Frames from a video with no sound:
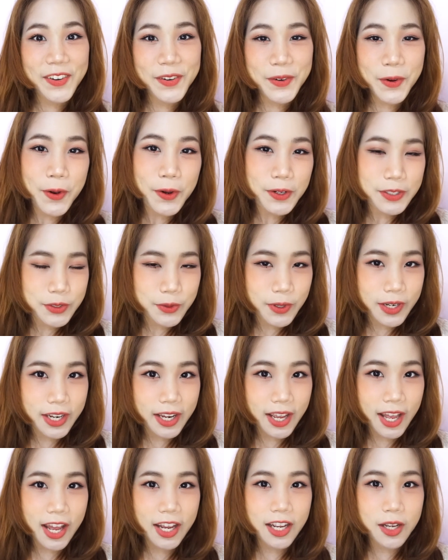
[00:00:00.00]
ทุกคนสวัสดี
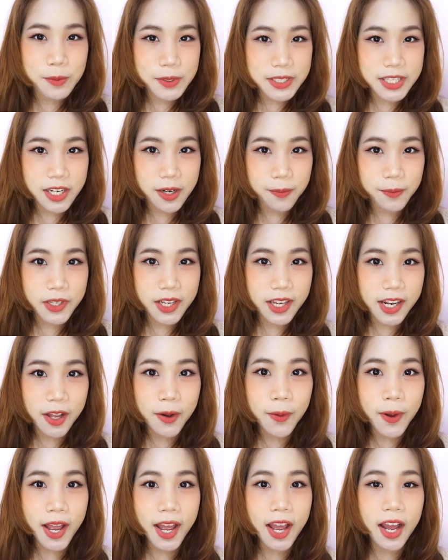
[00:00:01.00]
ค่ะกลับมาเจอกับเต้แล้
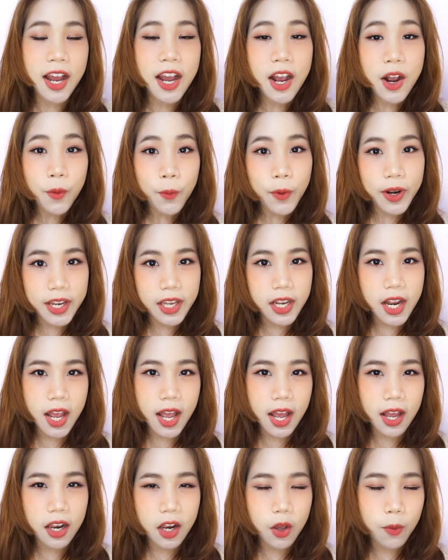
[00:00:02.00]
วค่ะวันนี้นะ
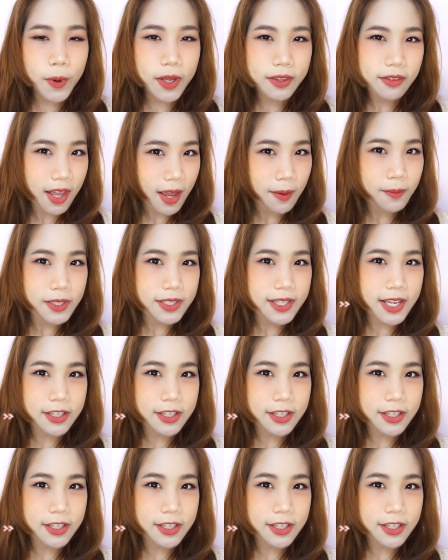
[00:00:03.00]
คะเรามาตามกระแส